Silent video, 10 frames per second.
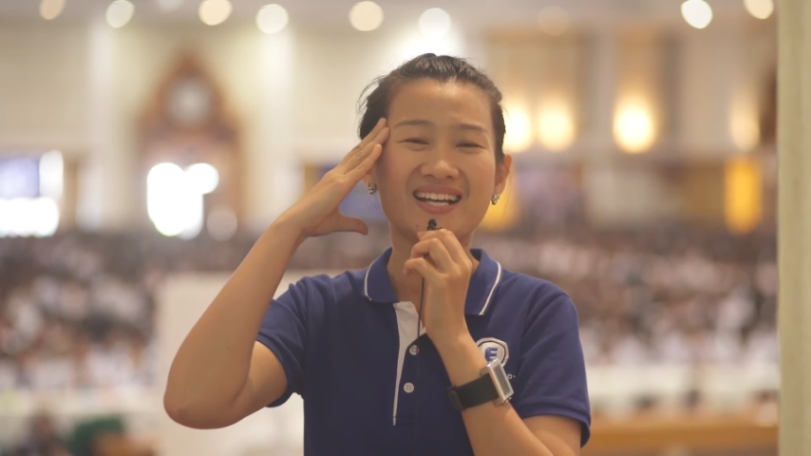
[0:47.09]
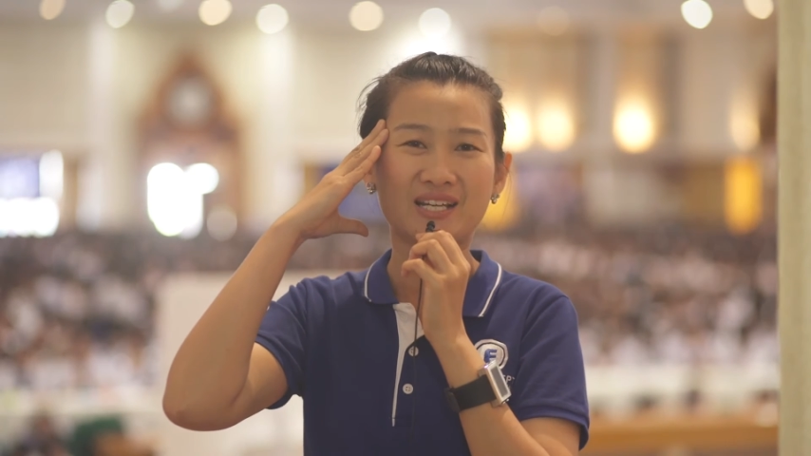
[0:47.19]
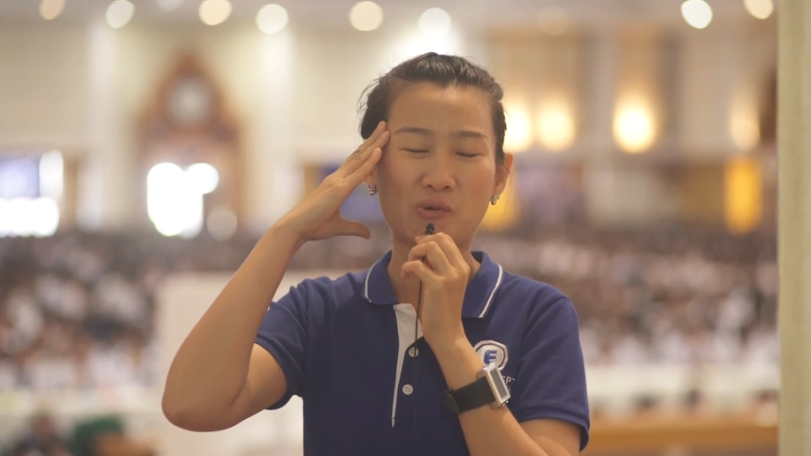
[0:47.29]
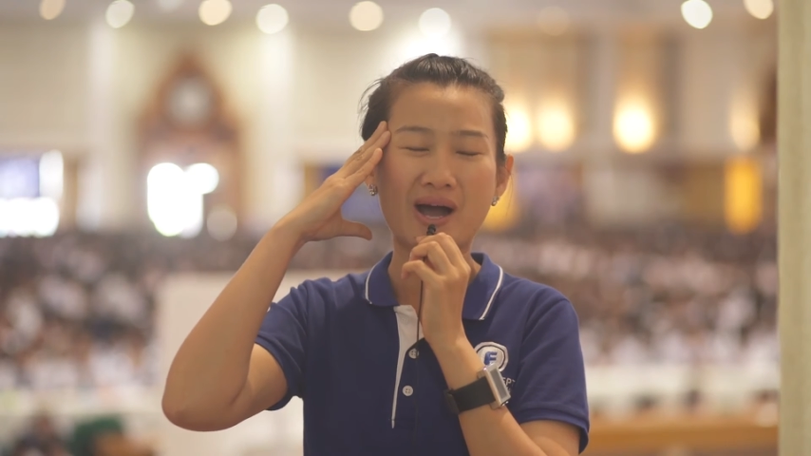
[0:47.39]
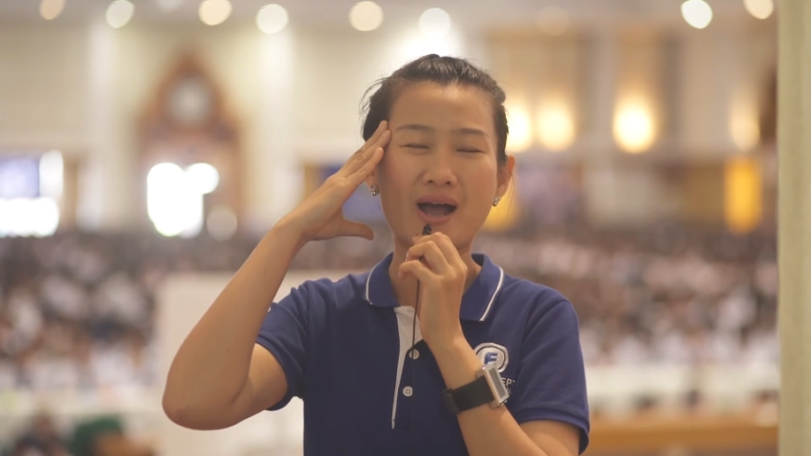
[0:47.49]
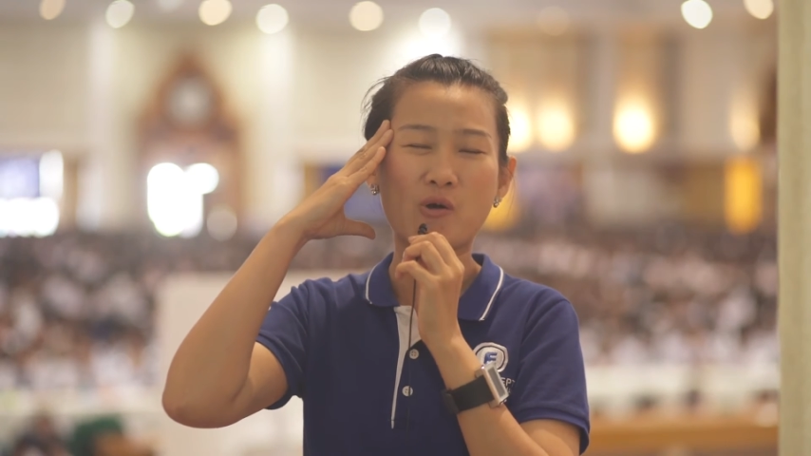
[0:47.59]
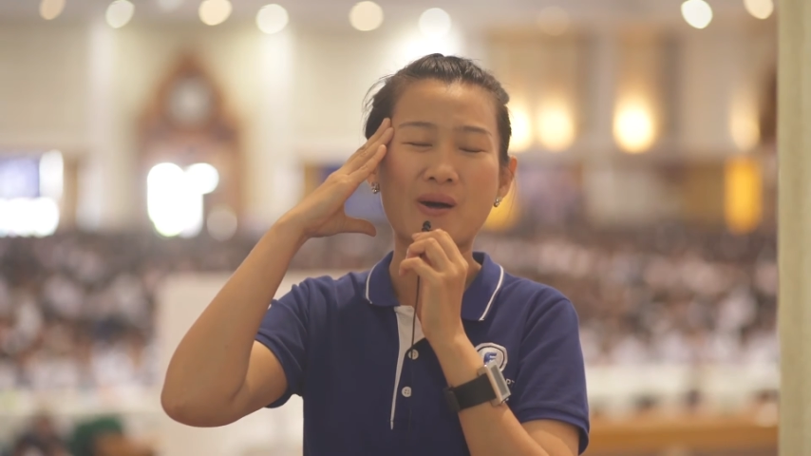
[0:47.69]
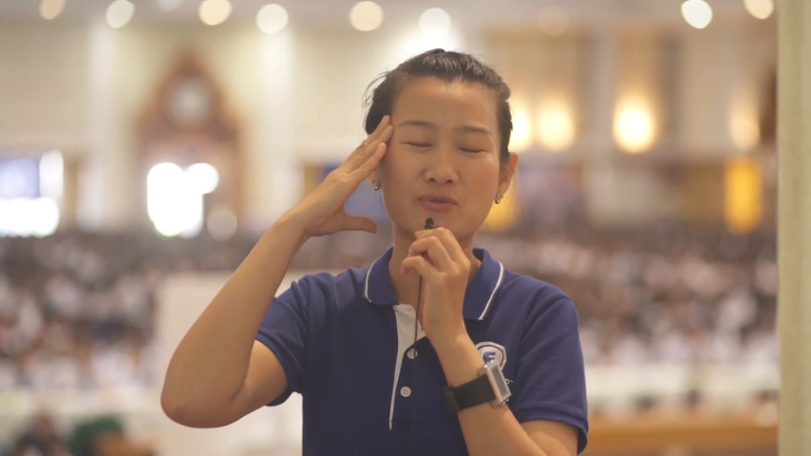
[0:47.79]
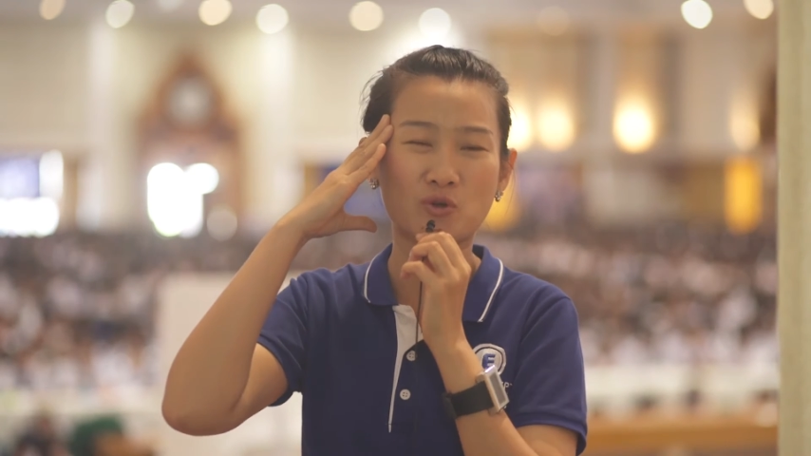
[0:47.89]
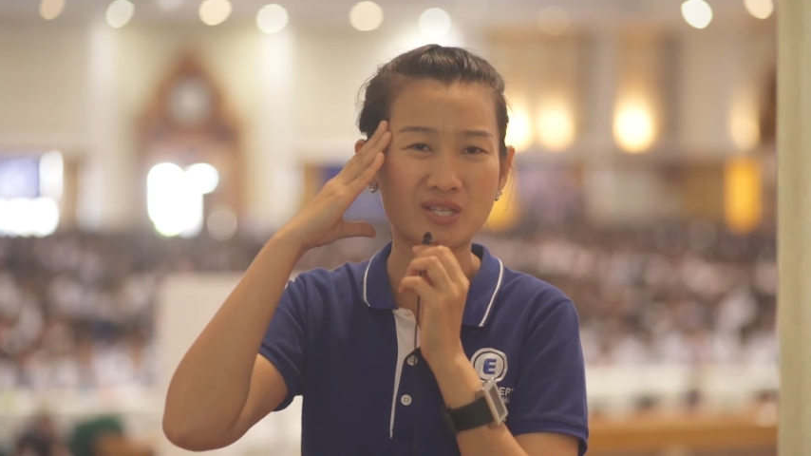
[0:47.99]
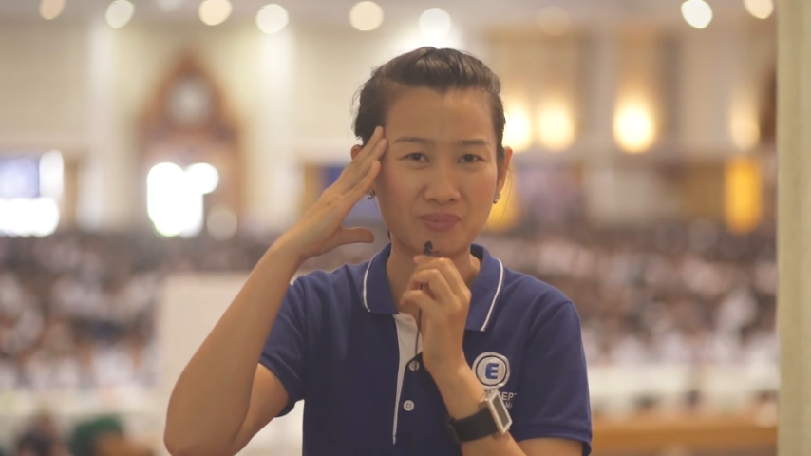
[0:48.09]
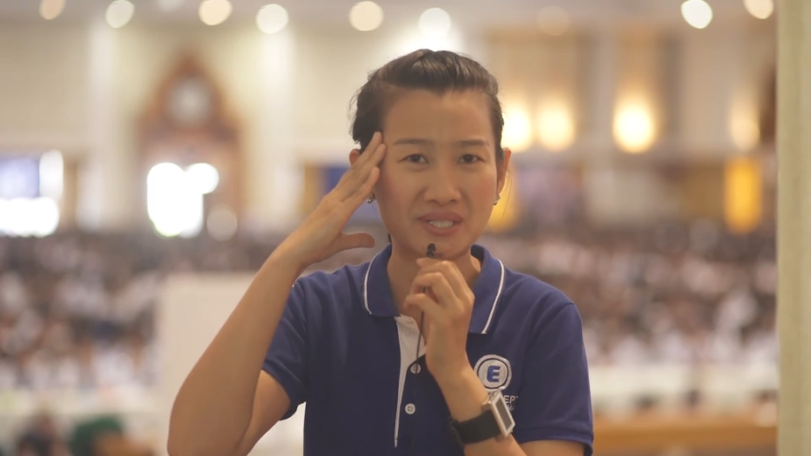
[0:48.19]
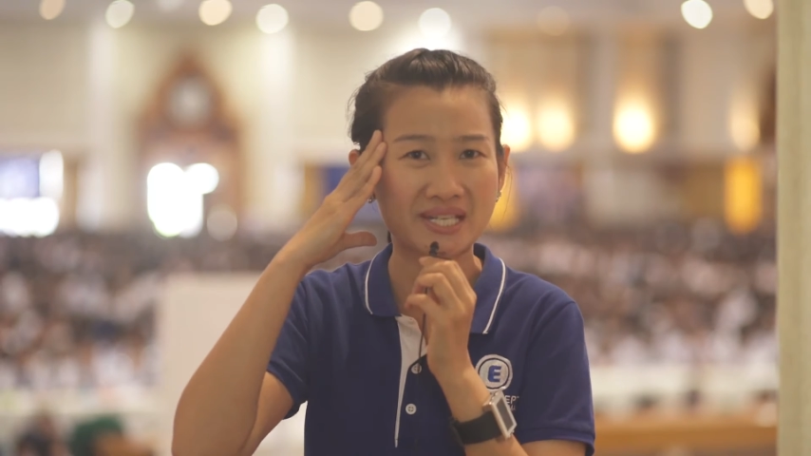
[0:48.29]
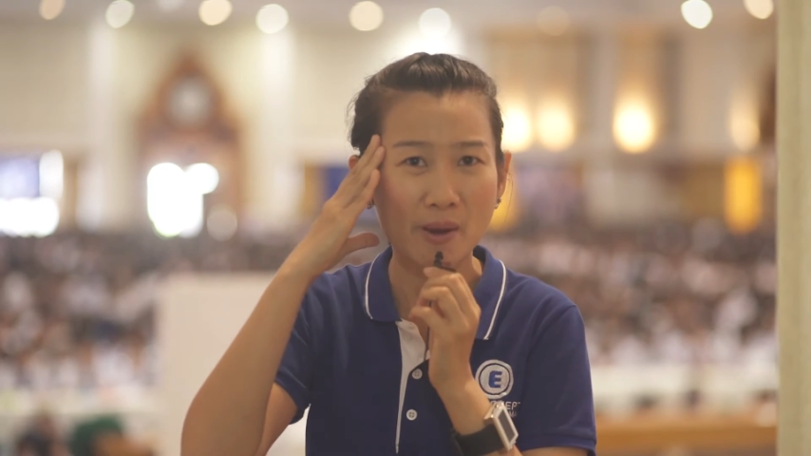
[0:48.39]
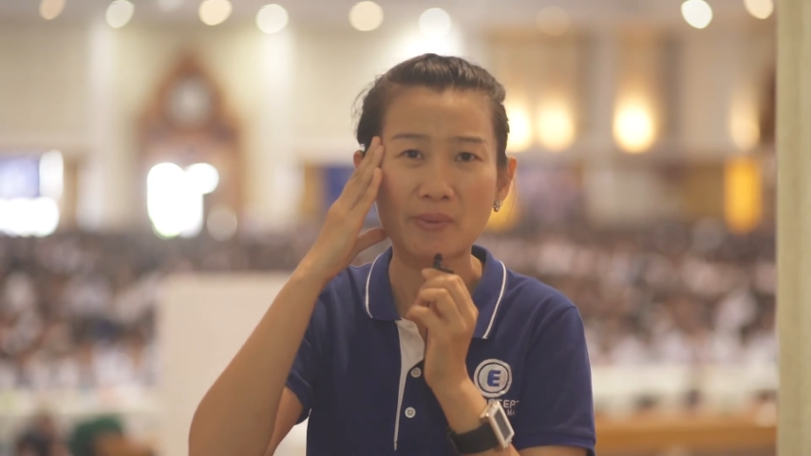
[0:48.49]
หรือว่าความทรงจำ
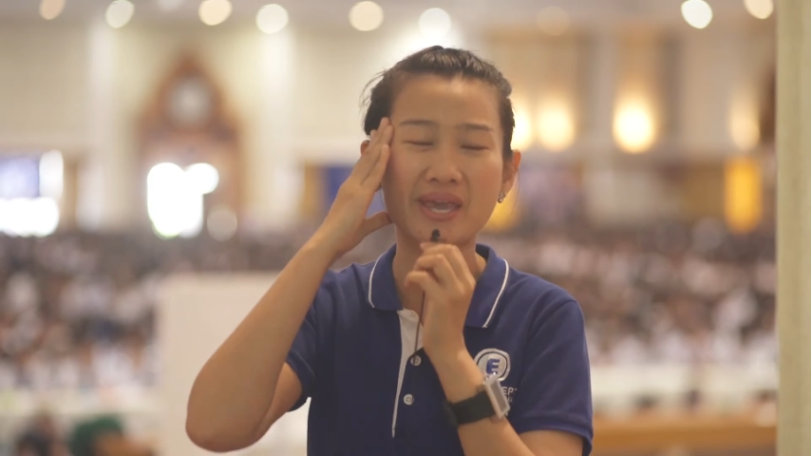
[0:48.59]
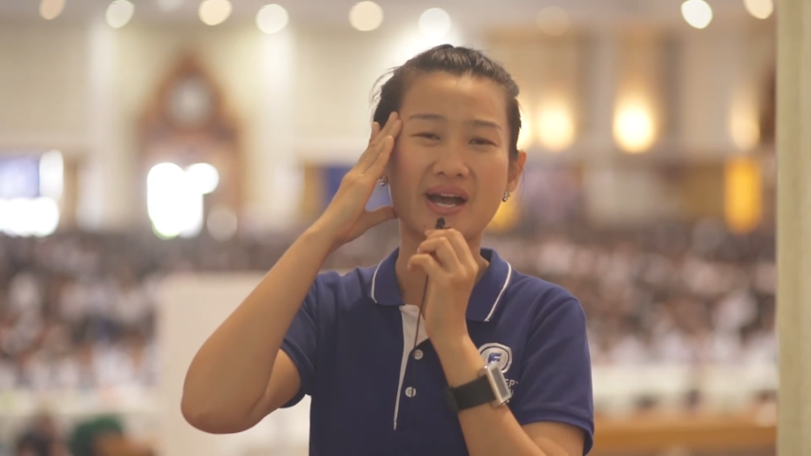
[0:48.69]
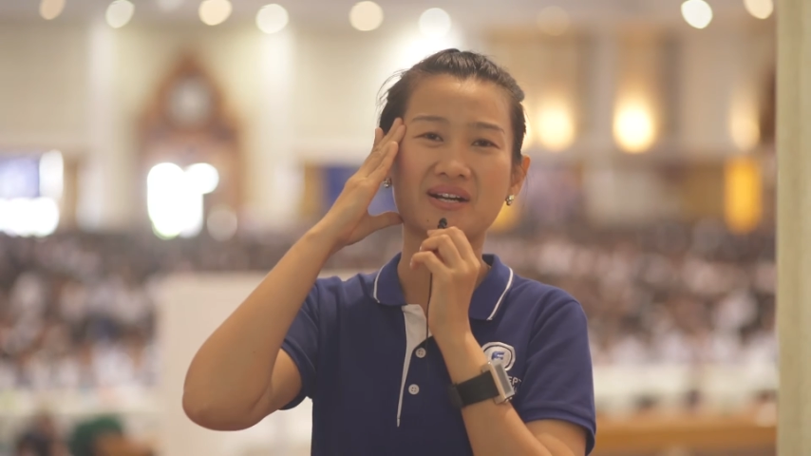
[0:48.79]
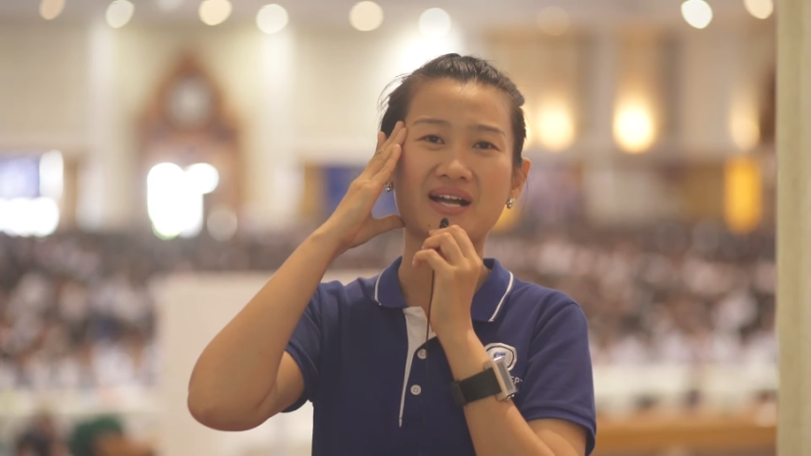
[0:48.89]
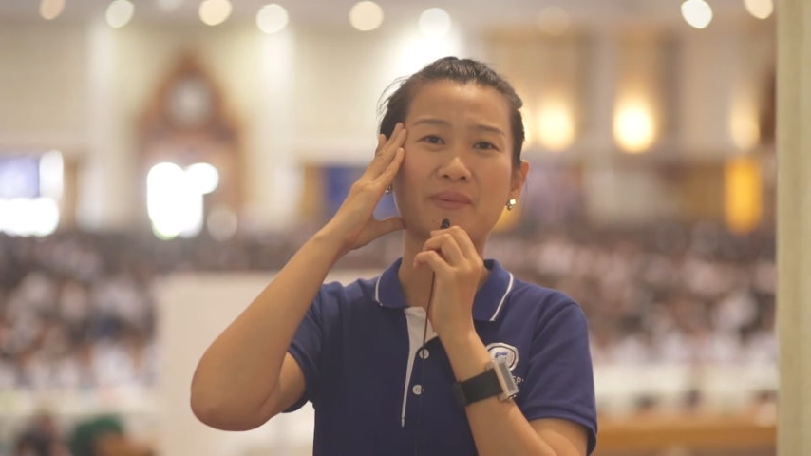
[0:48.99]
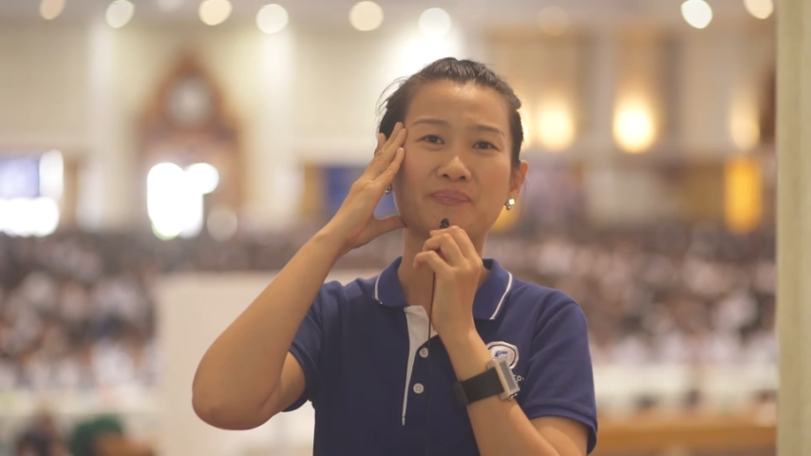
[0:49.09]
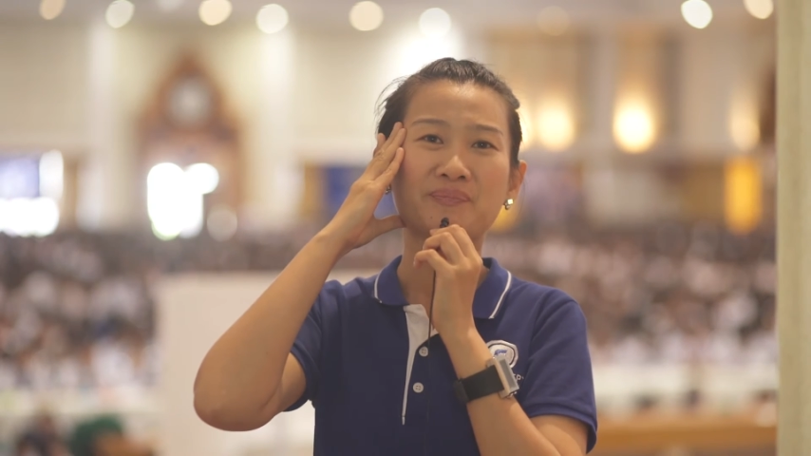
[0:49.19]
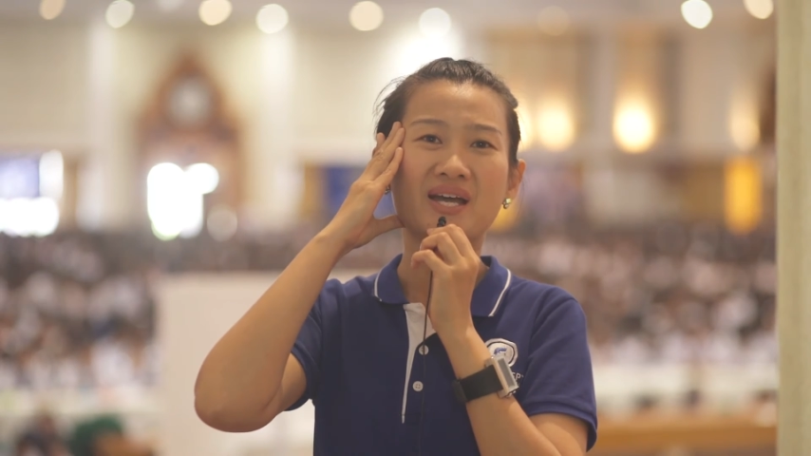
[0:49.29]
ที่เทียบเคียงกับ